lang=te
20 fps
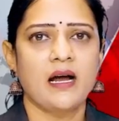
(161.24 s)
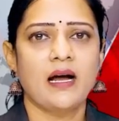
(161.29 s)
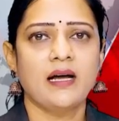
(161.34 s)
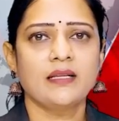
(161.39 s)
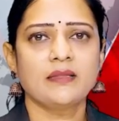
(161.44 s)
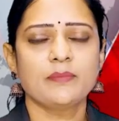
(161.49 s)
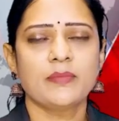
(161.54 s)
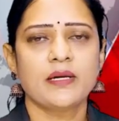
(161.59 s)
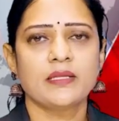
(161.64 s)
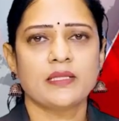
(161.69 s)

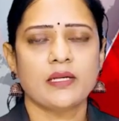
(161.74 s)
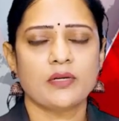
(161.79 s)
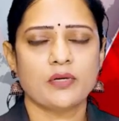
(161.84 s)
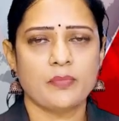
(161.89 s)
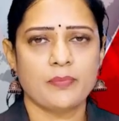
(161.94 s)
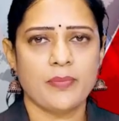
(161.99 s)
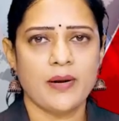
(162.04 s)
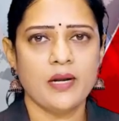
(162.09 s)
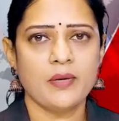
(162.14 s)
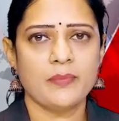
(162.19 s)

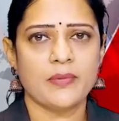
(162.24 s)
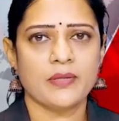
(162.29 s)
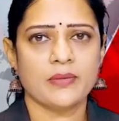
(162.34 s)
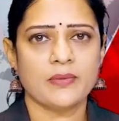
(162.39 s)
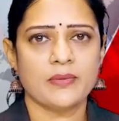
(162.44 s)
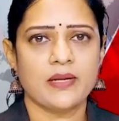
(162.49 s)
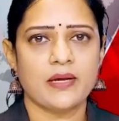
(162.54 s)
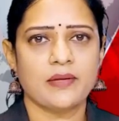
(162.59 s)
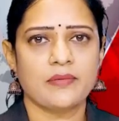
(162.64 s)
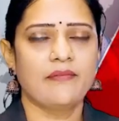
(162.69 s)
ఆత్మహత్యలకు
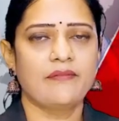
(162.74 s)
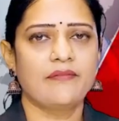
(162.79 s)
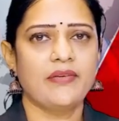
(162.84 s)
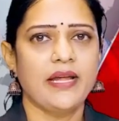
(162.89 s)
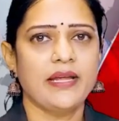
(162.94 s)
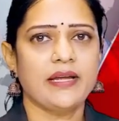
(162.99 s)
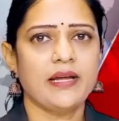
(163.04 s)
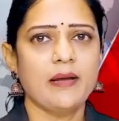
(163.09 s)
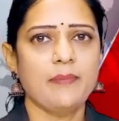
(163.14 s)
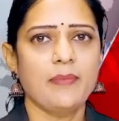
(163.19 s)
పాల్పడుతున్నారు
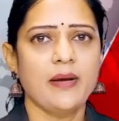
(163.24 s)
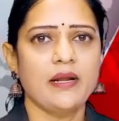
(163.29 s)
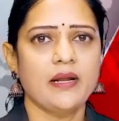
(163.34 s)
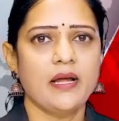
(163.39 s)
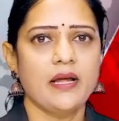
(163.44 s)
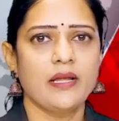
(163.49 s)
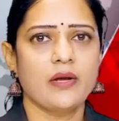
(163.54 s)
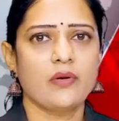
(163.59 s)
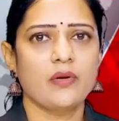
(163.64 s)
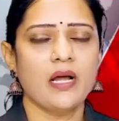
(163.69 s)
వైకాపా
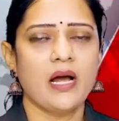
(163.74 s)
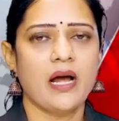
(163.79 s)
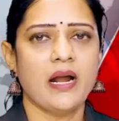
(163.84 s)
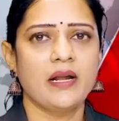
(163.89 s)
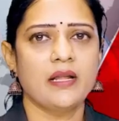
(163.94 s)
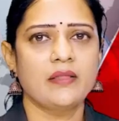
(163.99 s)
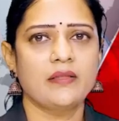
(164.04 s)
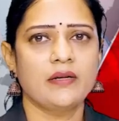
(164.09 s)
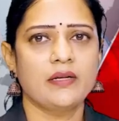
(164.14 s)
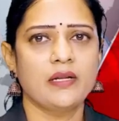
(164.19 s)
నాయకుల
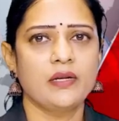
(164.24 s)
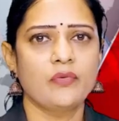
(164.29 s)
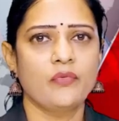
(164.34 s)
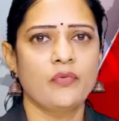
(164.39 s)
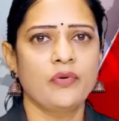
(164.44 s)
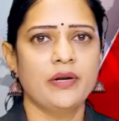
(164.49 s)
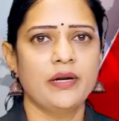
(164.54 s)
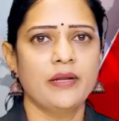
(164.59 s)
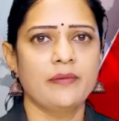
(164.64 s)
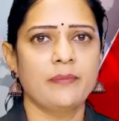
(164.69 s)
అండదండలు
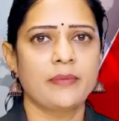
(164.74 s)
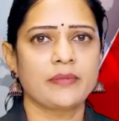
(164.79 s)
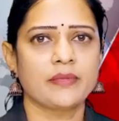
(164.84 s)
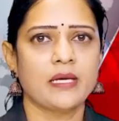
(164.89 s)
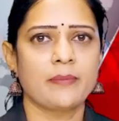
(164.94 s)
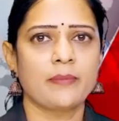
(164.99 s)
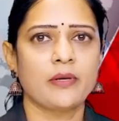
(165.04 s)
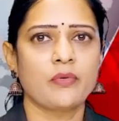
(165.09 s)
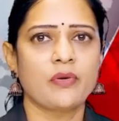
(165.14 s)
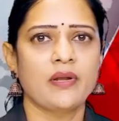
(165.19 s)
ఉండడం
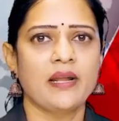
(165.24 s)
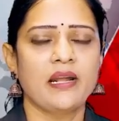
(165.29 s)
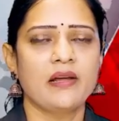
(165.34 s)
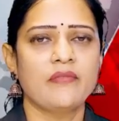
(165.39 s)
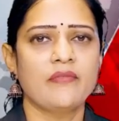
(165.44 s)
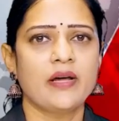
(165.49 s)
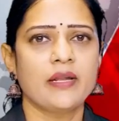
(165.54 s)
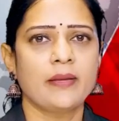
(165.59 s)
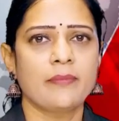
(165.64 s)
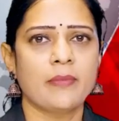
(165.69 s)
తమకు
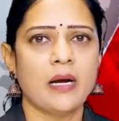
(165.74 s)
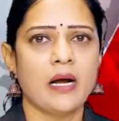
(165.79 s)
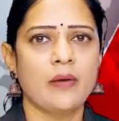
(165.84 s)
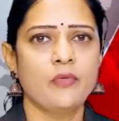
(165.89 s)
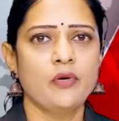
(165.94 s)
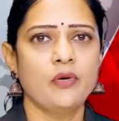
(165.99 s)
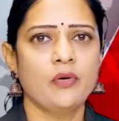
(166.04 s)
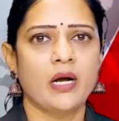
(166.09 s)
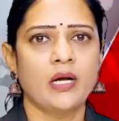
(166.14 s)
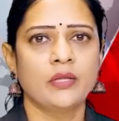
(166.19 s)
నెలవారీ
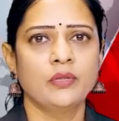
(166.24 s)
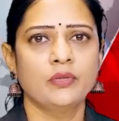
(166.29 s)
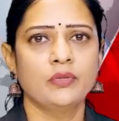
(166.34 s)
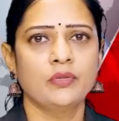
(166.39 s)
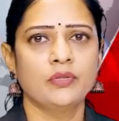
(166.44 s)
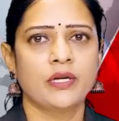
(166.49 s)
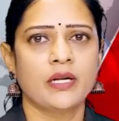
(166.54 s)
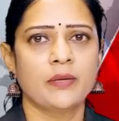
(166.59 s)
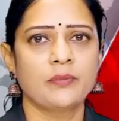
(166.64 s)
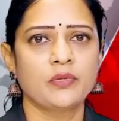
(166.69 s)
మామూలు
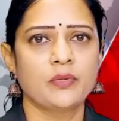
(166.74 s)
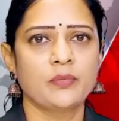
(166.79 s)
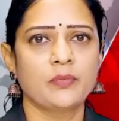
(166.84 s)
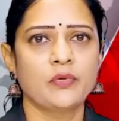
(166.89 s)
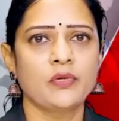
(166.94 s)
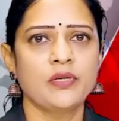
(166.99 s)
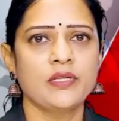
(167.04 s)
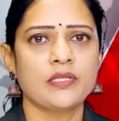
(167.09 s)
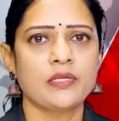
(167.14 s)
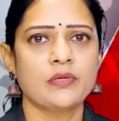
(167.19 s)
అందుతుండడంతో
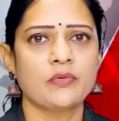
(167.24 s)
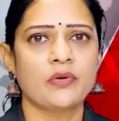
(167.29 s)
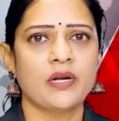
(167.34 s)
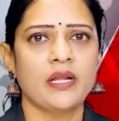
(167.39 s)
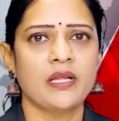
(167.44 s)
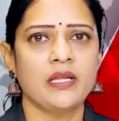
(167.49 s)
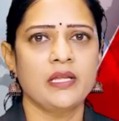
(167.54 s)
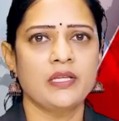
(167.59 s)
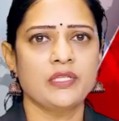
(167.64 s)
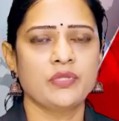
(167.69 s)
పోలీసులు
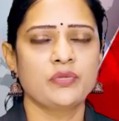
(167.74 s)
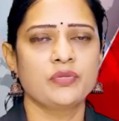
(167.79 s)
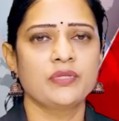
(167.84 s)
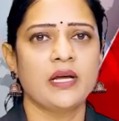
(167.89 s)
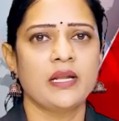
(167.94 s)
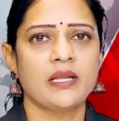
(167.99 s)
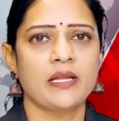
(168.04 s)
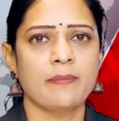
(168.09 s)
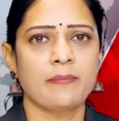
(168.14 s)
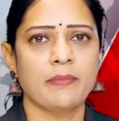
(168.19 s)
కూడా ఈ
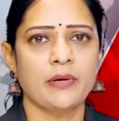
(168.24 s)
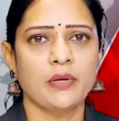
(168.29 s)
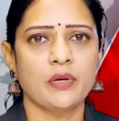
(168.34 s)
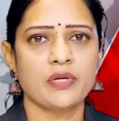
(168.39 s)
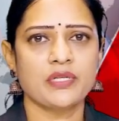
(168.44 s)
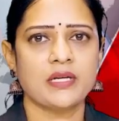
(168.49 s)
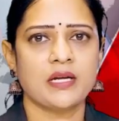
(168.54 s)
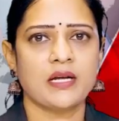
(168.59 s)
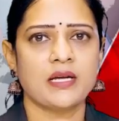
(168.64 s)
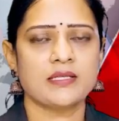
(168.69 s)
జూదానికి
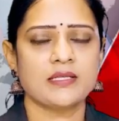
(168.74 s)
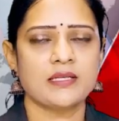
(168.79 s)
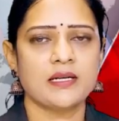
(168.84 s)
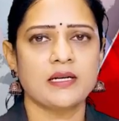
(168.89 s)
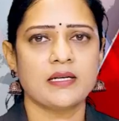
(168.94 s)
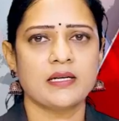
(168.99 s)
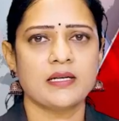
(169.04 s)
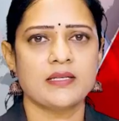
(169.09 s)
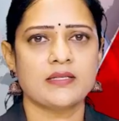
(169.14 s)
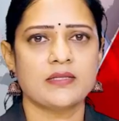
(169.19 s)
పరోక్షంగా
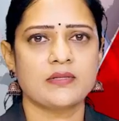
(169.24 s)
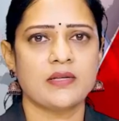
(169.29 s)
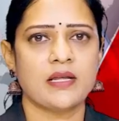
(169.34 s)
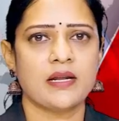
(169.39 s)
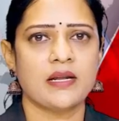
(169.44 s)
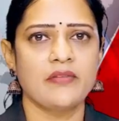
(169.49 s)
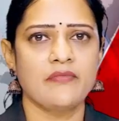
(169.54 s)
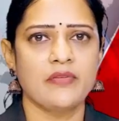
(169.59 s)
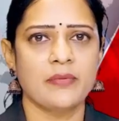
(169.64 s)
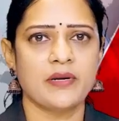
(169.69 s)

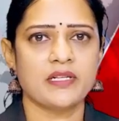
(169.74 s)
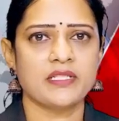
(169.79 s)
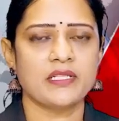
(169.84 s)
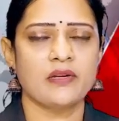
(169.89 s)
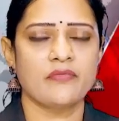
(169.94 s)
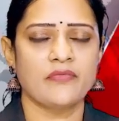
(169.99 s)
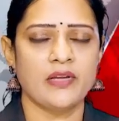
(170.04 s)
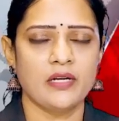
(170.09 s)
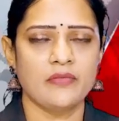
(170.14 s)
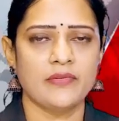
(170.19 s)
సహకరిస్తున్నారని
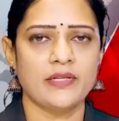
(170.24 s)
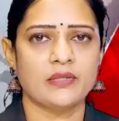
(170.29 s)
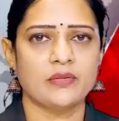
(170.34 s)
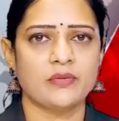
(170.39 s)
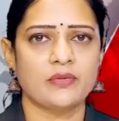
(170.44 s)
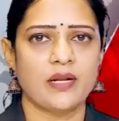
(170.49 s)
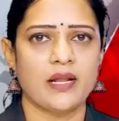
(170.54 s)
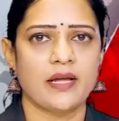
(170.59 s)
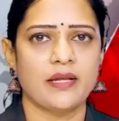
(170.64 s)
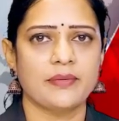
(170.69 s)
విమర్శలు
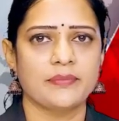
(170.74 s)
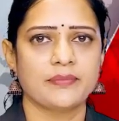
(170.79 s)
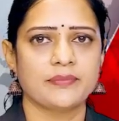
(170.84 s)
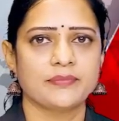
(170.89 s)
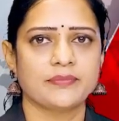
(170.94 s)
వెల్లువెత్తుతున్నాయి